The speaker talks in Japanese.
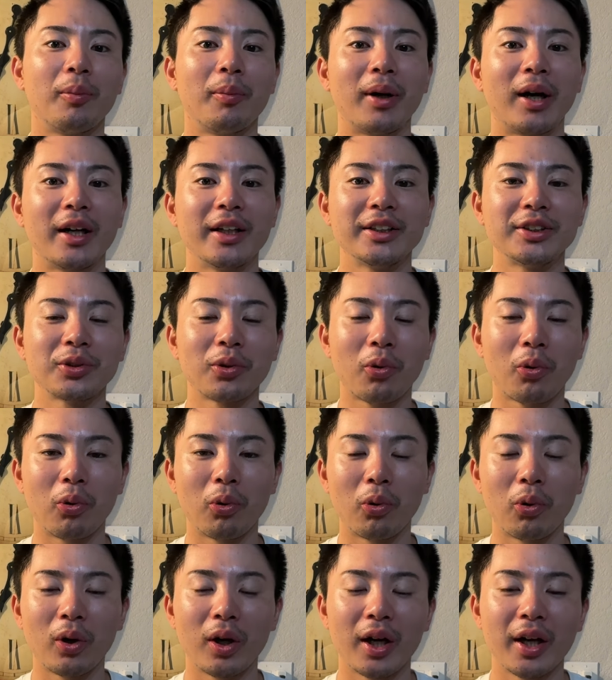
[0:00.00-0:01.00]
まあ一応
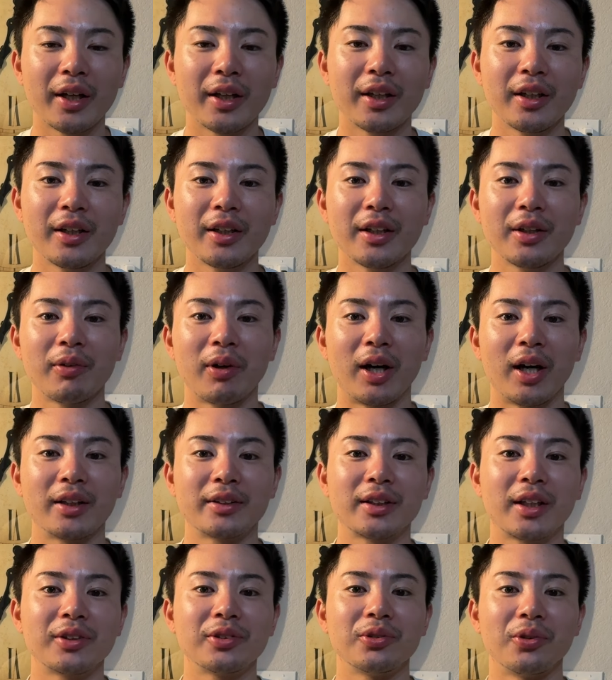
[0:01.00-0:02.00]
後輩には
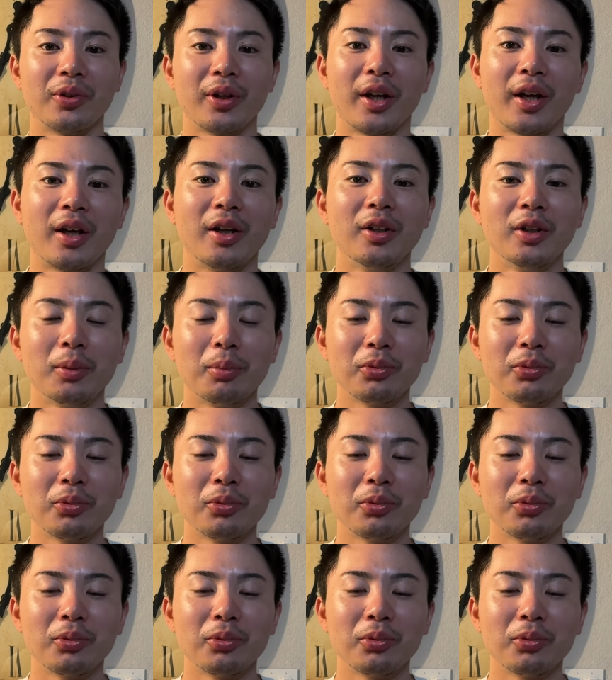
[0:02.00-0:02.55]
当たるので、